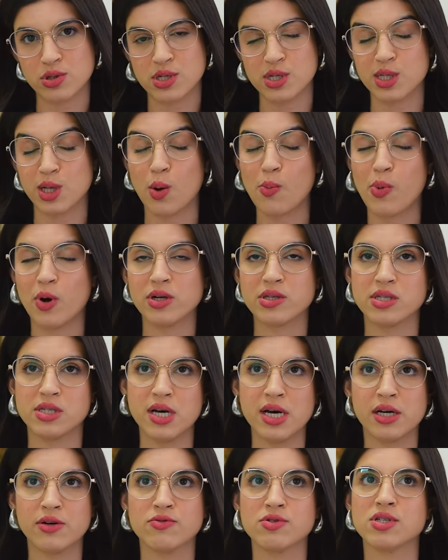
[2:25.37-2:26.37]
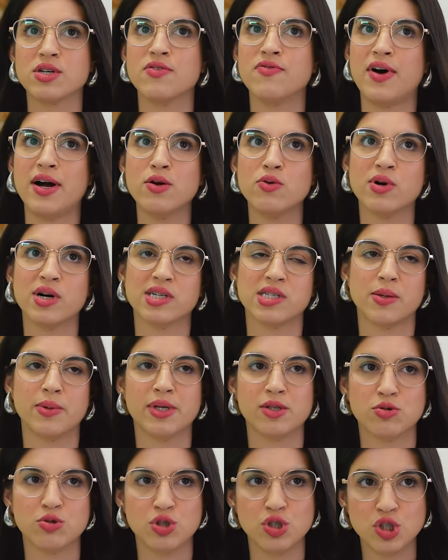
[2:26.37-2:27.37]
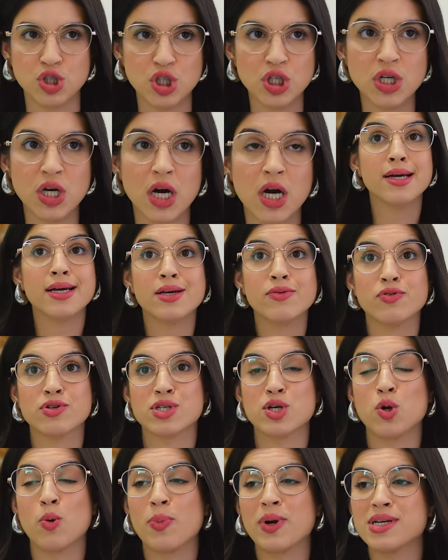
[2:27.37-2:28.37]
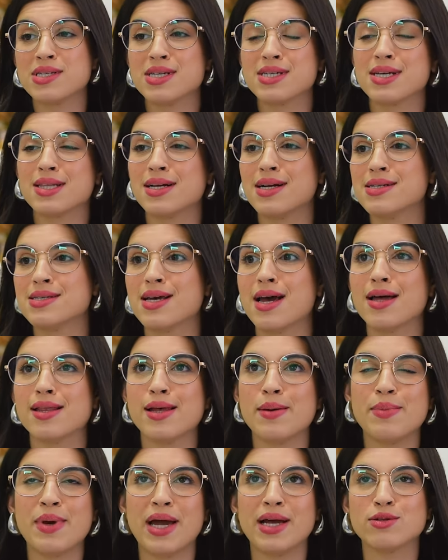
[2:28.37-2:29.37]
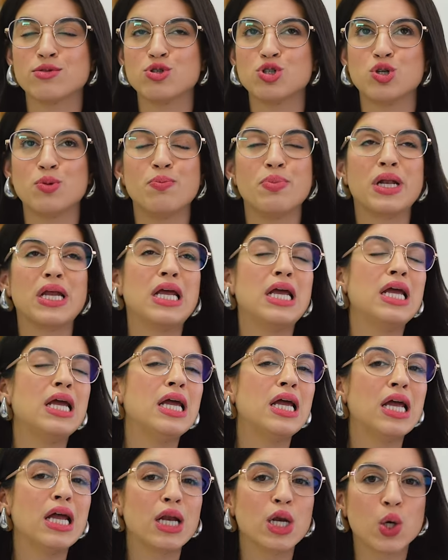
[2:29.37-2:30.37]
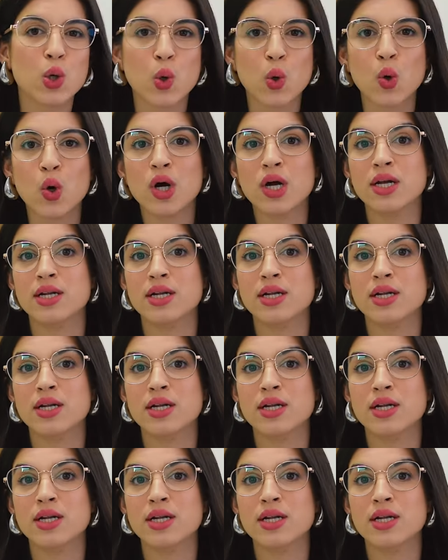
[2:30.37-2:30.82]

Então pode ser que você vá em um casamento de dia que você não precisa trazer elementos de brilho,